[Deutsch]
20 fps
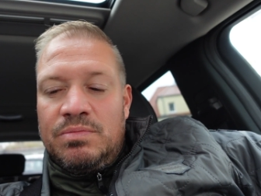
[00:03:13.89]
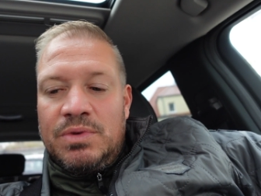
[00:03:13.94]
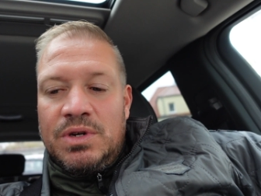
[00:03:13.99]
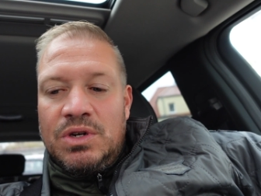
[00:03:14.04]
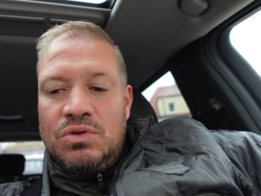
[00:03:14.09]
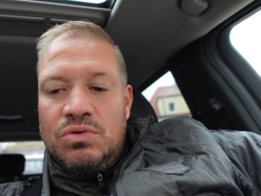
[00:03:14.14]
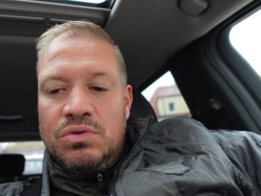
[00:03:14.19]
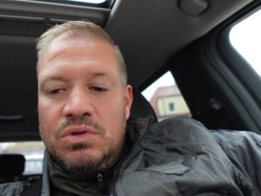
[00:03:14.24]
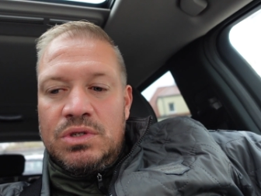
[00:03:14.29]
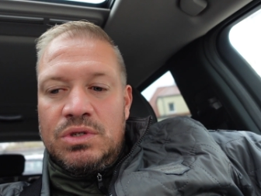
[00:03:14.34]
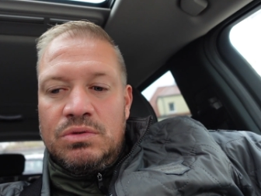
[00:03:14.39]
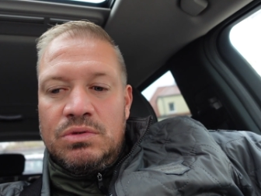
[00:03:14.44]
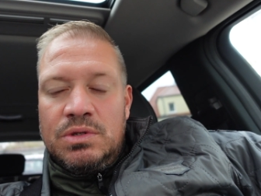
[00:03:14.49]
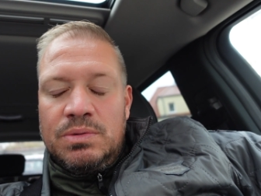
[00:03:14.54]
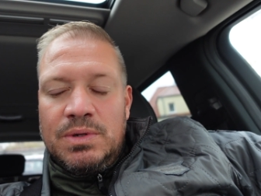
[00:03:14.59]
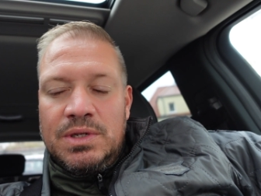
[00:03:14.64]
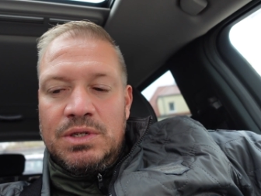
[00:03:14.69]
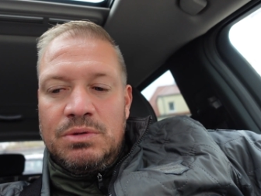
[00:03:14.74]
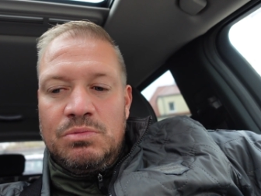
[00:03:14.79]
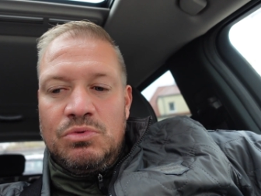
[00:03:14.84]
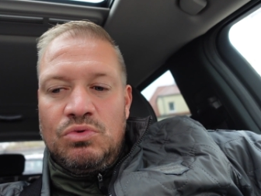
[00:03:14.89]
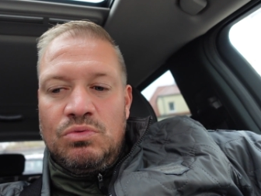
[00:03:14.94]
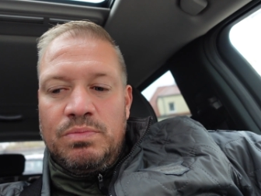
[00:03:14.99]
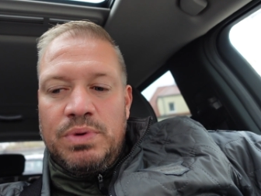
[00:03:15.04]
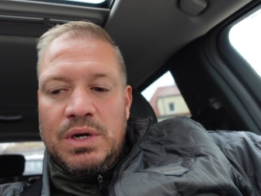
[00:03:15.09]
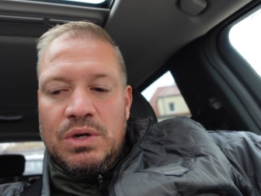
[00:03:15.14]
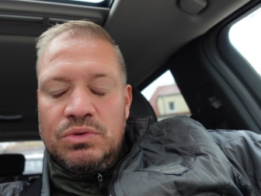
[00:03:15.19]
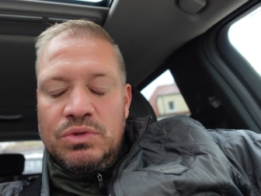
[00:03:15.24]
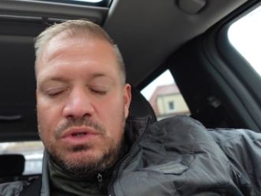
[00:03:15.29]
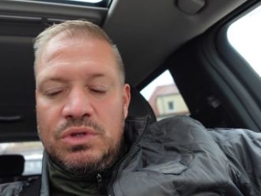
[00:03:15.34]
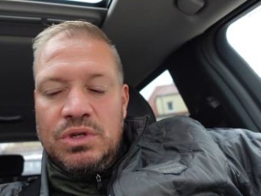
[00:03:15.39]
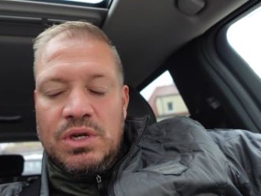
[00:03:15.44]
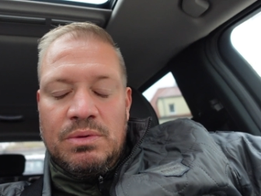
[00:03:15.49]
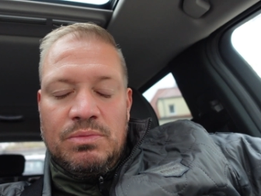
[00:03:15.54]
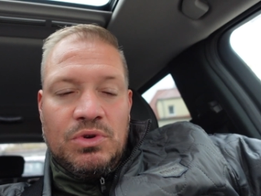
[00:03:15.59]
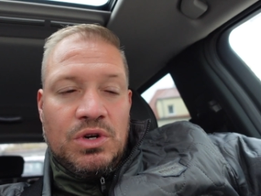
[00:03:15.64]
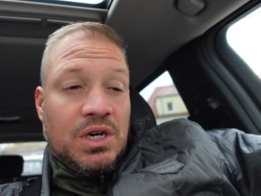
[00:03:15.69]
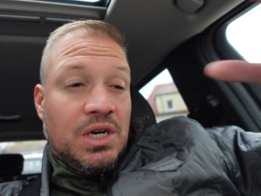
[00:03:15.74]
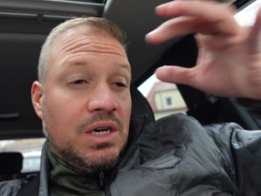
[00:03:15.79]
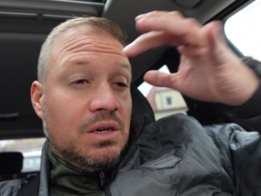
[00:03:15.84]
mal kurz so 20 Minuten Pause zu
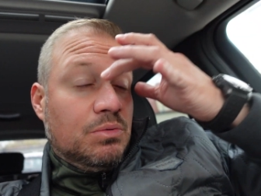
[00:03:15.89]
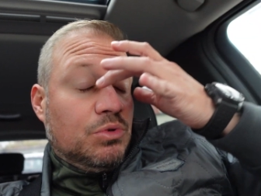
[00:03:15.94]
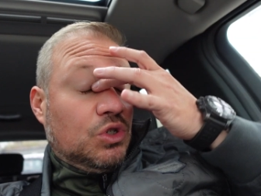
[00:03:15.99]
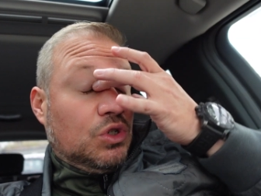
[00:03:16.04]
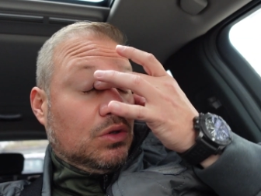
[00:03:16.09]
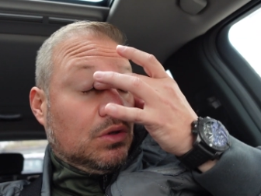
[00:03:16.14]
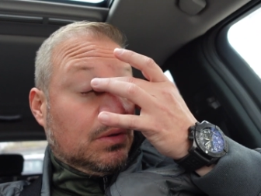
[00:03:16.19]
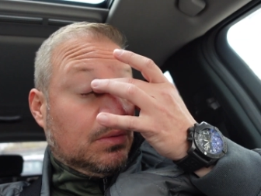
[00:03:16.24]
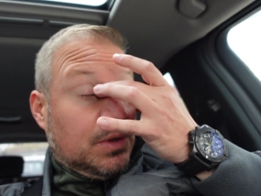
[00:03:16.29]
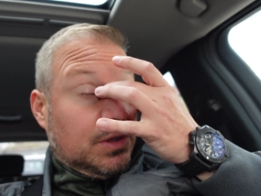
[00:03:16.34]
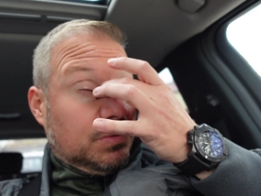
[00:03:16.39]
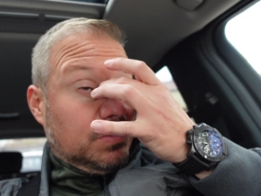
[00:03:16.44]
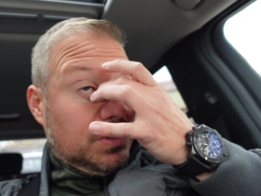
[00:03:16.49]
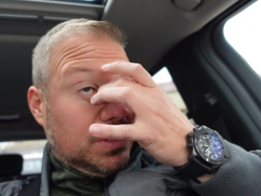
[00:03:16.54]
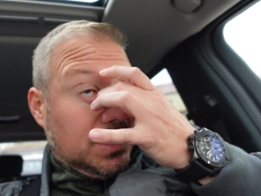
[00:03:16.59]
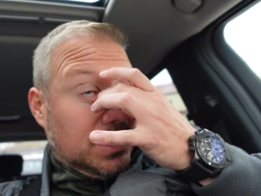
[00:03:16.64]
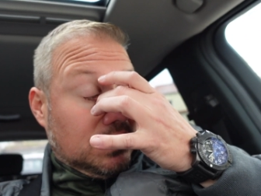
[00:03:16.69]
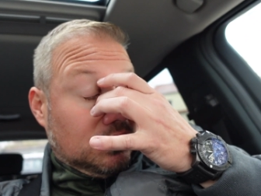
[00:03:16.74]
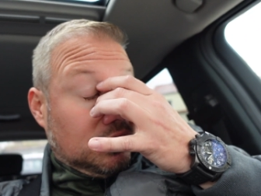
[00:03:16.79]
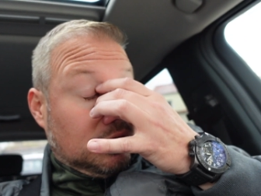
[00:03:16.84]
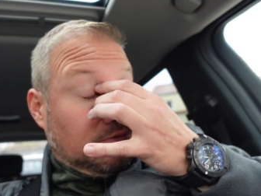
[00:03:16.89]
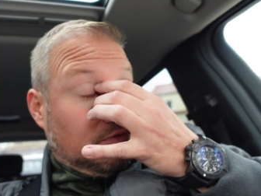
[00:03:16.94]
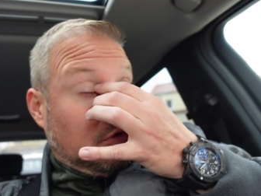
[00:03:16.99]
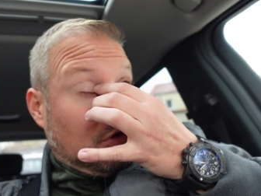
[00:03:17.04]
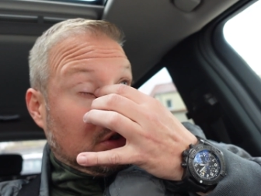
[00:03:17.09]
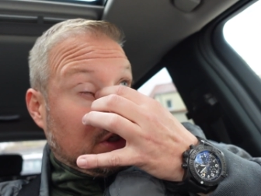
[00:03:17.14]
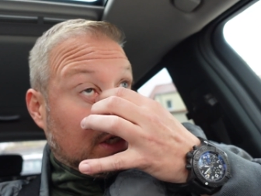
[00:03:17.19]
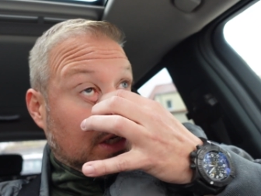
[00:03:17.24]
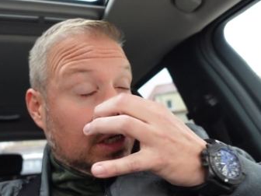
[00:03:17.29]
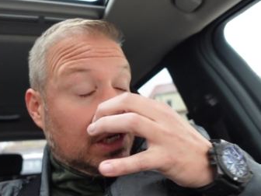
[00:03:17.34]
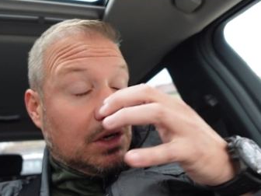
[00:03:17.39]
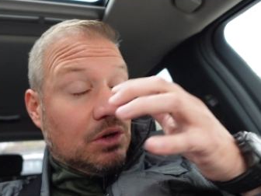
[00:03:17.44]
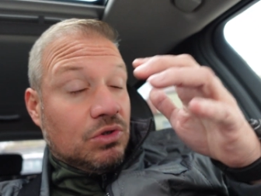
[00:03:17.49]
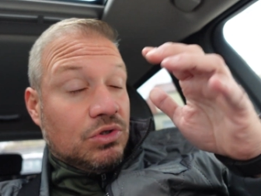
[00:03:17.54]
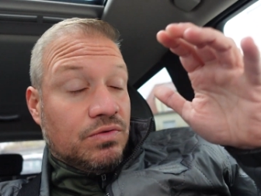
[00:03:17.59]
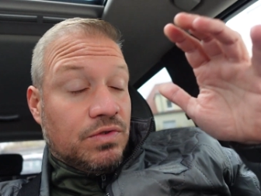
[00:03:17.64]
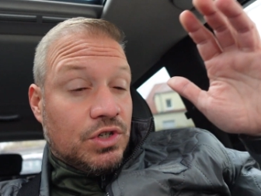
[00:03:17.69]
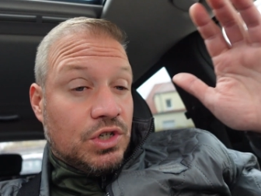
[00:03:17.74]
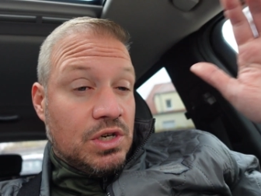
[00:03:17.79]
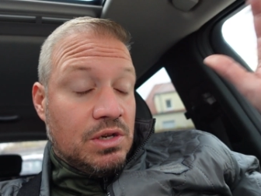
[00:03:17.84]
haben oder eine halbe Stunde, aber jetzt bin ich gerade aus dem Vortrag
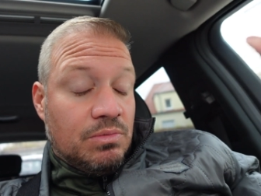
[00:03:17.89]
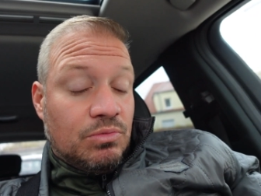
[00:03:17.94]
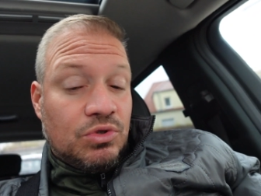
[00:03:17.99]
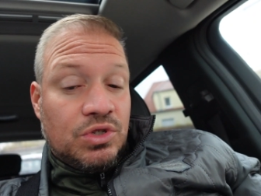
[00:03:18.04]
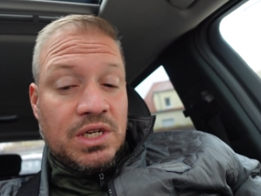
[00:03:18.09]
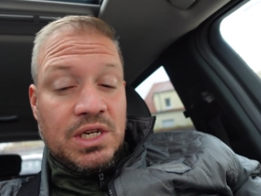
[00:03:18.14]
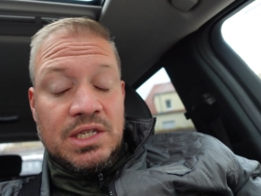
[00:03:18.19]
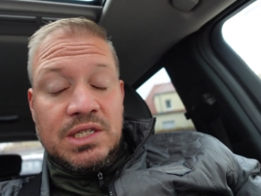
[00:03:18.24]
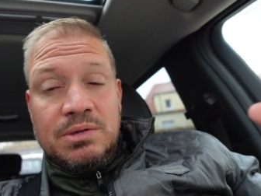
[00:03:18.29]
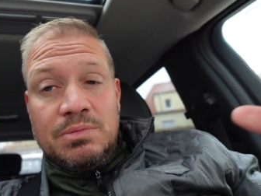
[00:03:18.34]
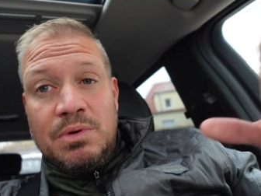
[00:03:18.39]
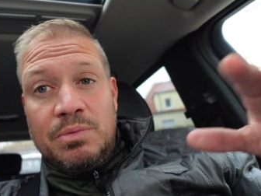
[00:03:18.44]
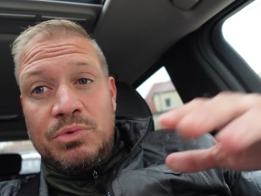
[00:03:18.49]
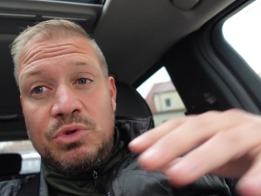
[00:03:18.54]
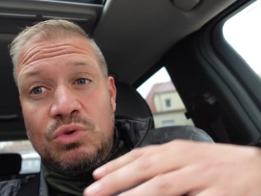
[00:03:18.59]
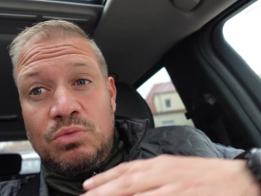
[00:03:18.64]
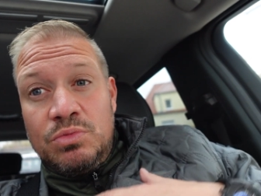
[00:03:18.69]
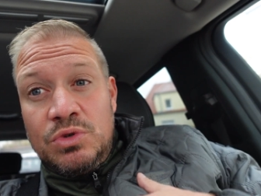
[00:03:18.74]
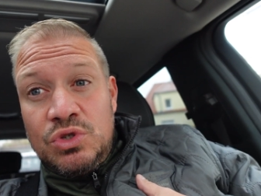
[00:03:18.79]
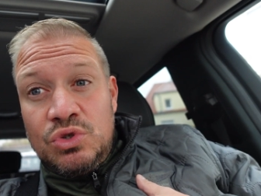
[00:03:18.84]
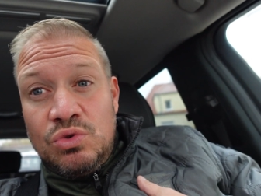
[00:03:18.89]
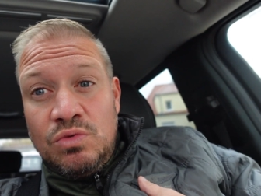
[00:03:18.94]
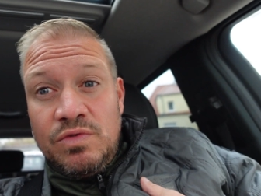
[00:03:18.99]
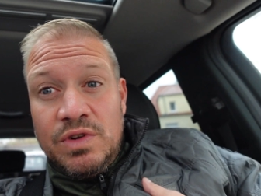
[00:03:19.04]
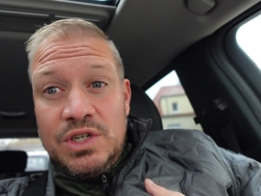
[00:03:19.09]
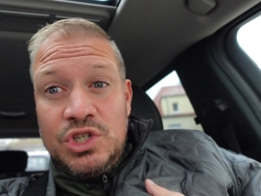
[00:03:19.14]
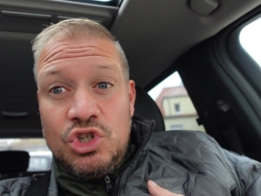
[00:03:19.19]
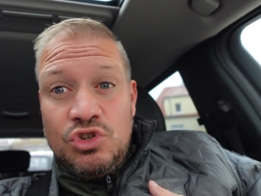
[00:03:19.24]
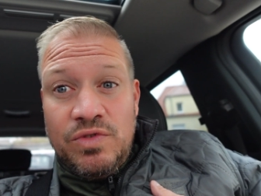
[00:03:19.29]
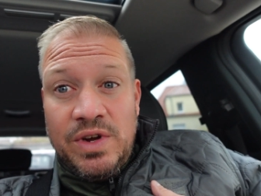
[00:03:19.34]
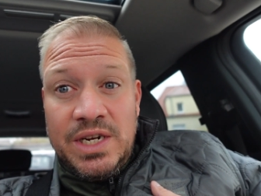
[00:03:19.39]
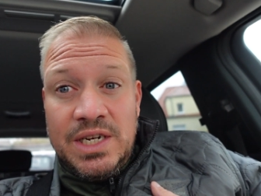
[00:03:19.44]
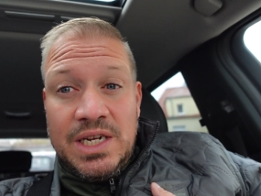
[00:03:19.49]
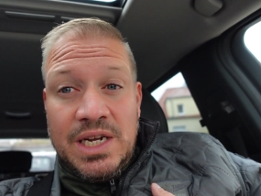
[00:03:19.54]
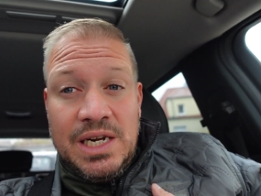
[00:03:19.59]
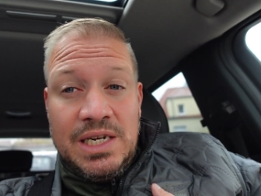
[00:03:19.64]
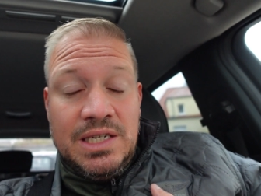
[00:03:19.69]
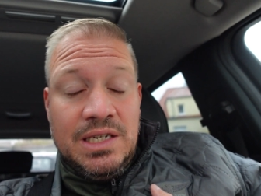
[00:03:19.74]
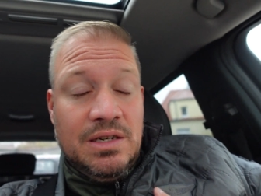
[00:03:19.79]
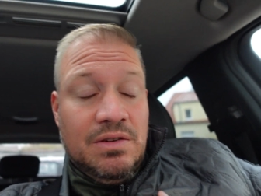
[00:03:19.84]
raus, war schnell im Hotelzimmer, habe mich umgezogen, weil es
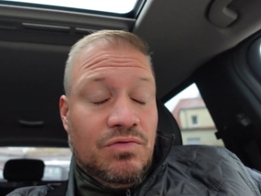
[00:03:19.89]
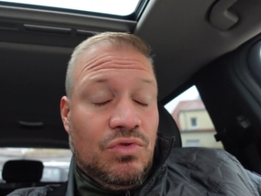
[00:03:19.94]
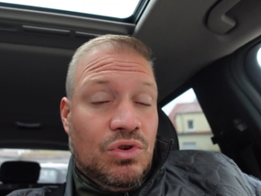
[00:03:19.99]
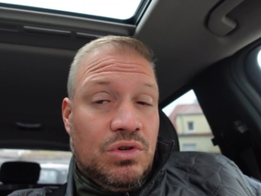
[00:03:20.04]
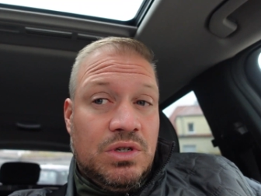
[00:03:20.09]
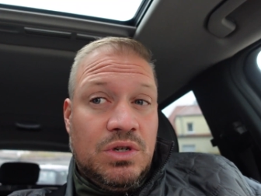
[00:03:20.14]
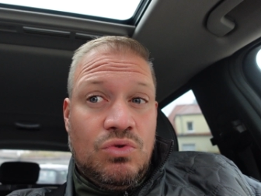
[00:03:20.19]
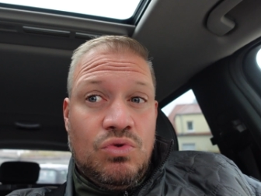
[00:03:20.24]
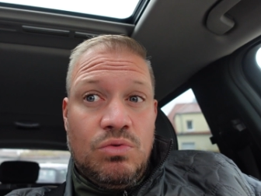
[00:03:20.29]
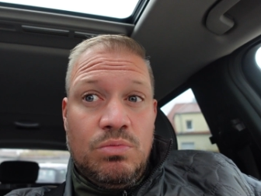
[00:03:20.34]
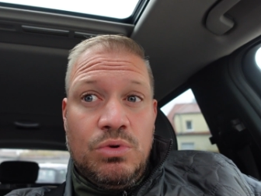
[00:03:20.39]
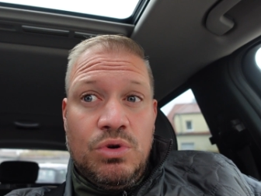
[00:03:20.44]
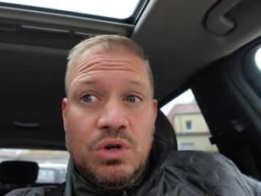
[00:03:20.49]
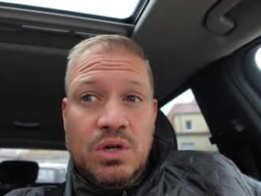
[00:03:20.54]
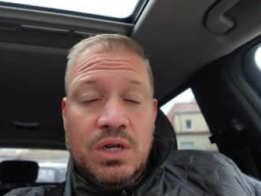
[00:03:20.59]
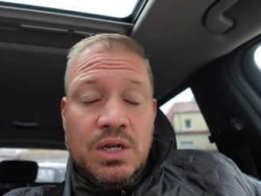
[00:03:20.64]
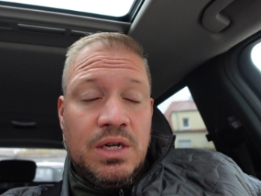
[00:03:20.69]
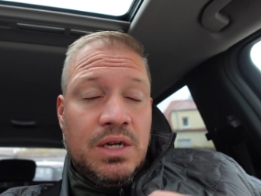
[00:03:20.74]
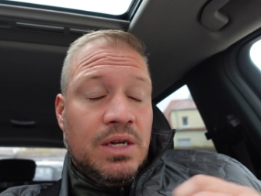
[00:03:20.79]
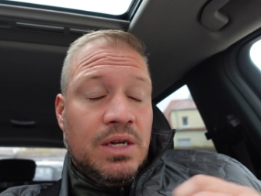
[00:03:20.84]
schweinekalt hier geworden in Coburg.